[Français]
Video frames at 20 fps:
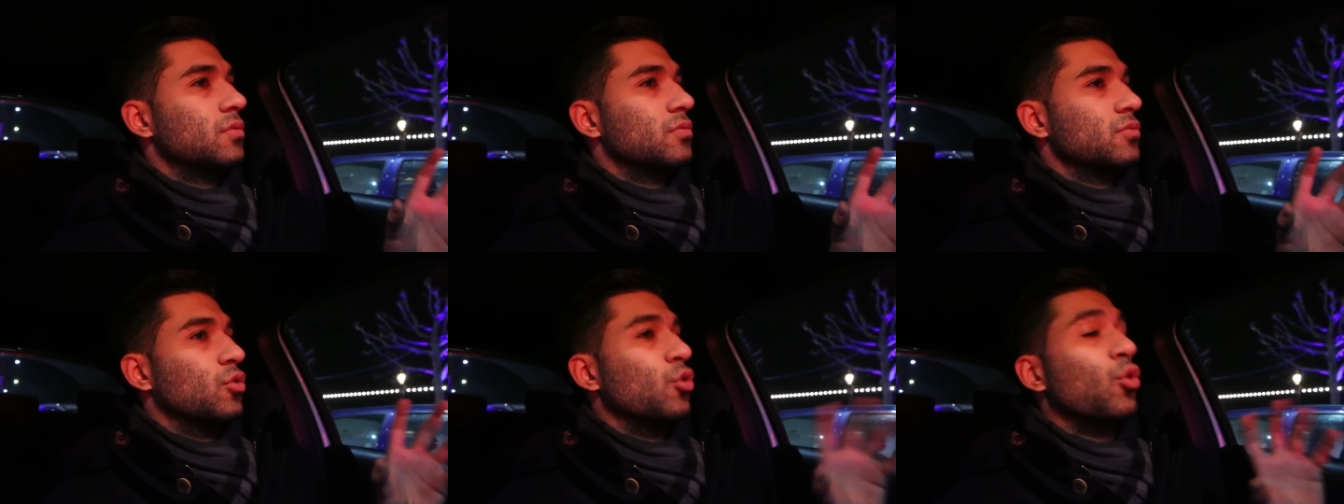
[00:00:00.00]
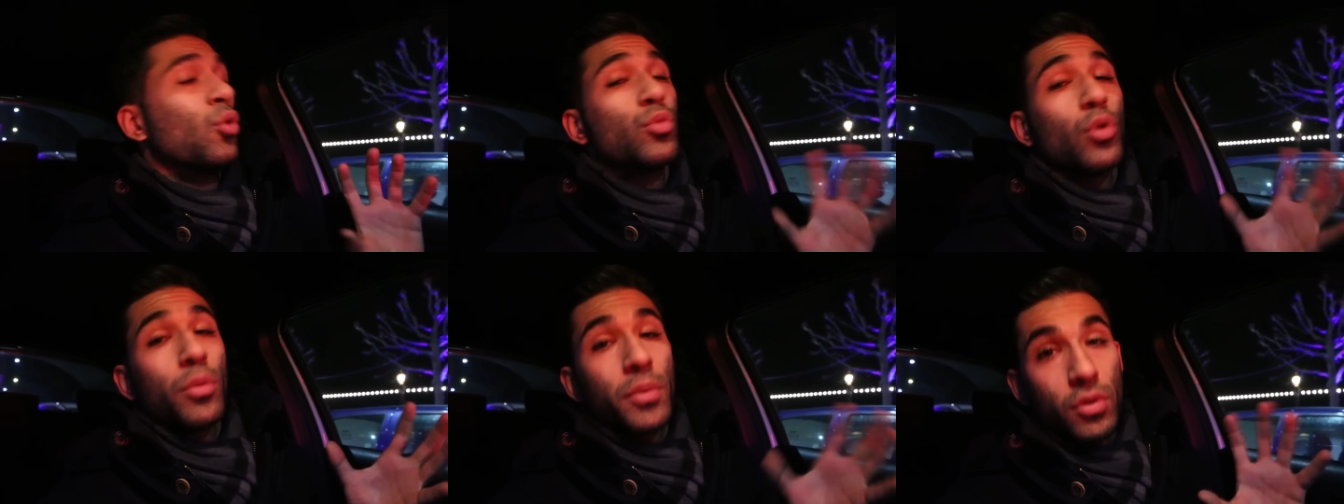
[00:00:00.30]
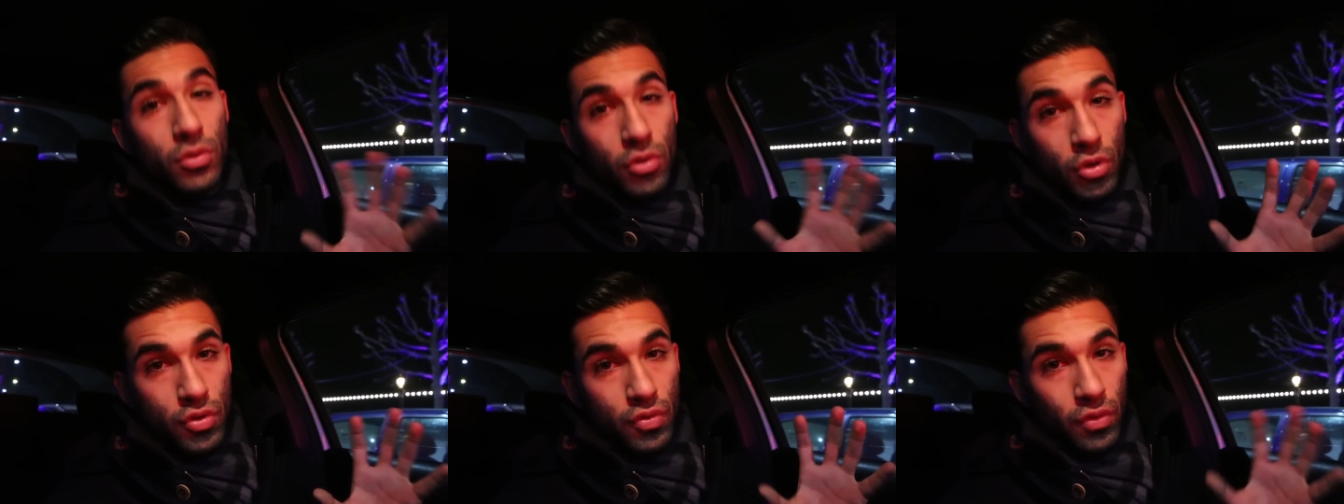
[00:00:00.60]
le nombre de
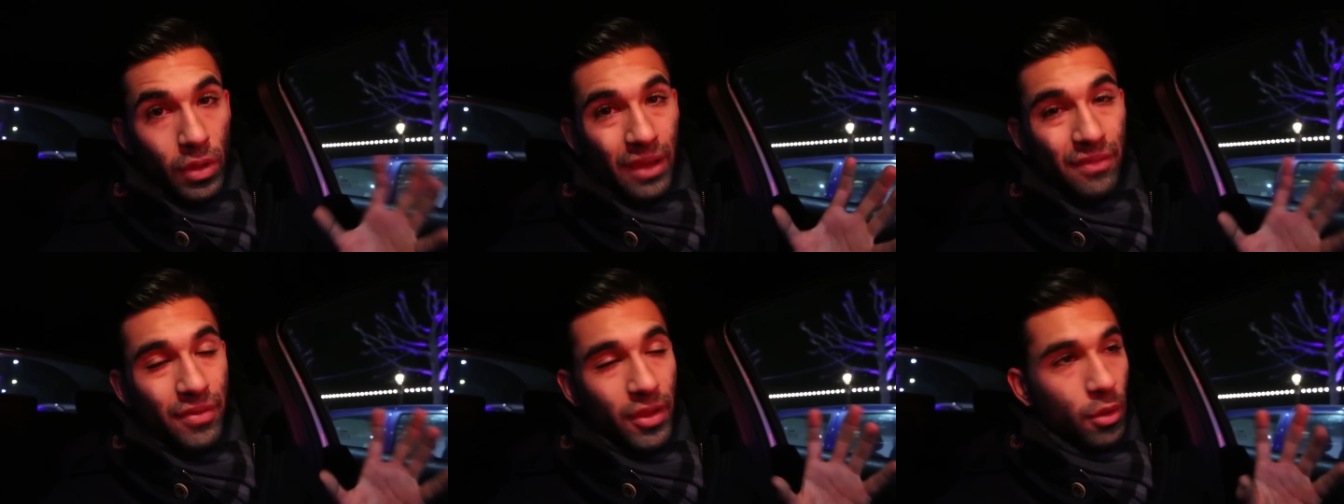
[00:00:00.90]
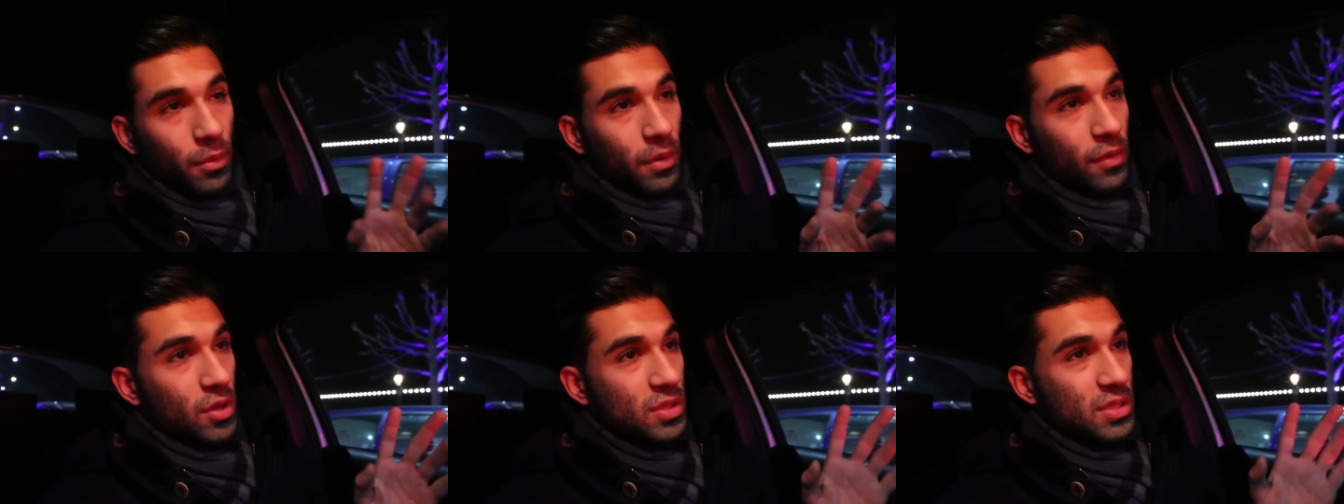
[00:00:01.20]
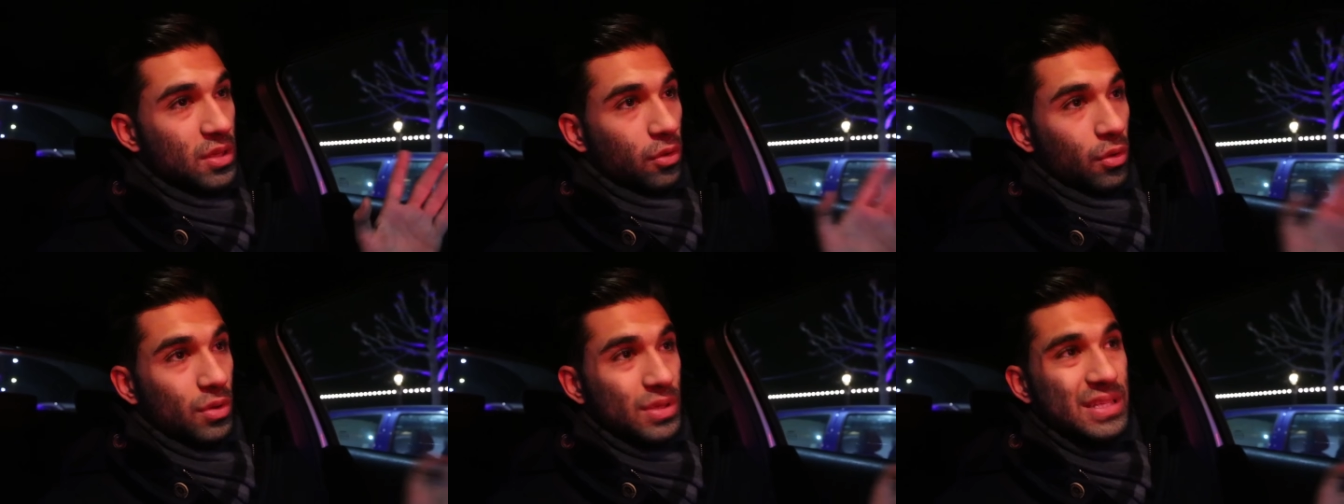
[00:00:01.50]
minutes que je voudrais faire dans mes vlogs,
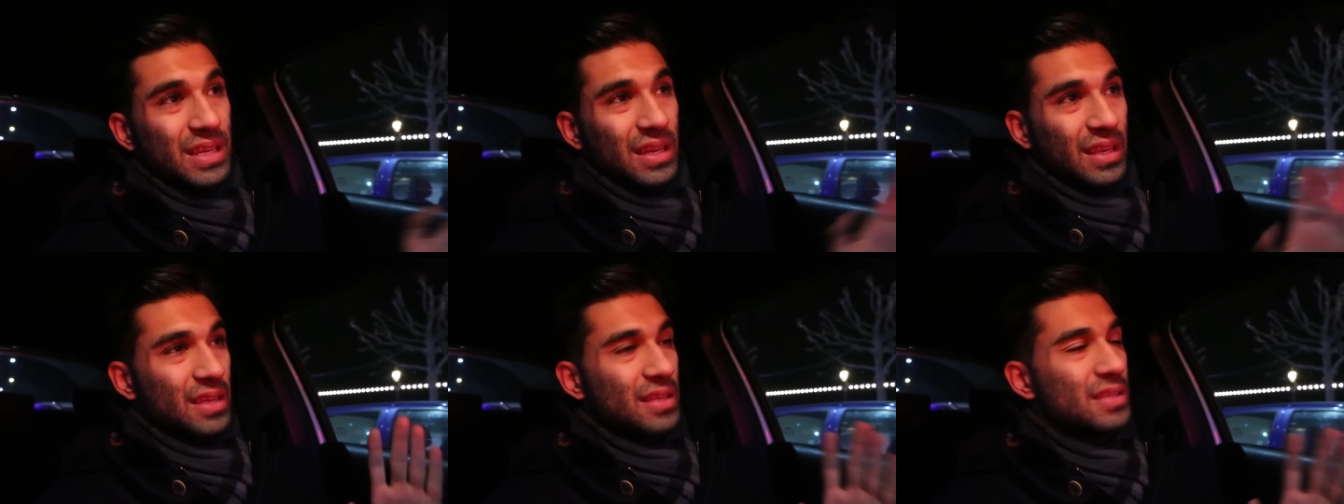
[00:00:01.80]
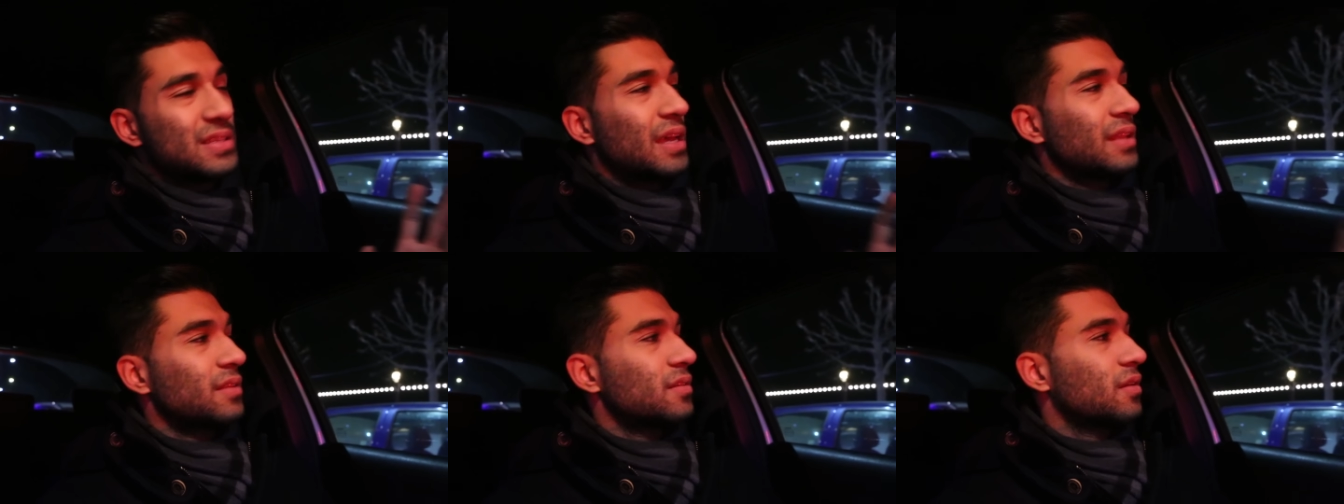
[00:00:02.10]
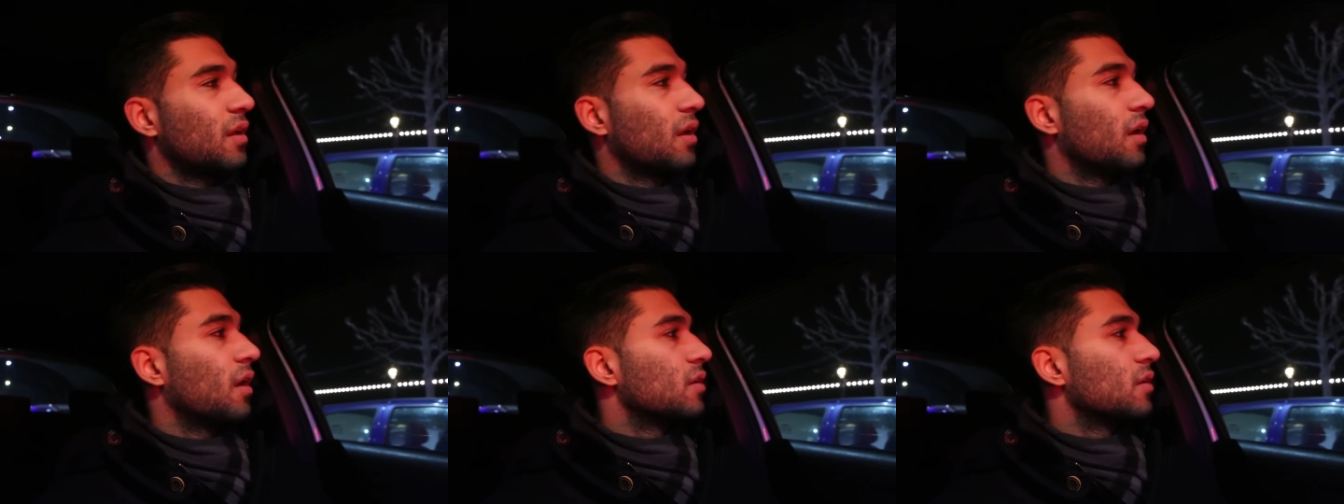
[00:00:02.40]
c'est entre 5 et 7.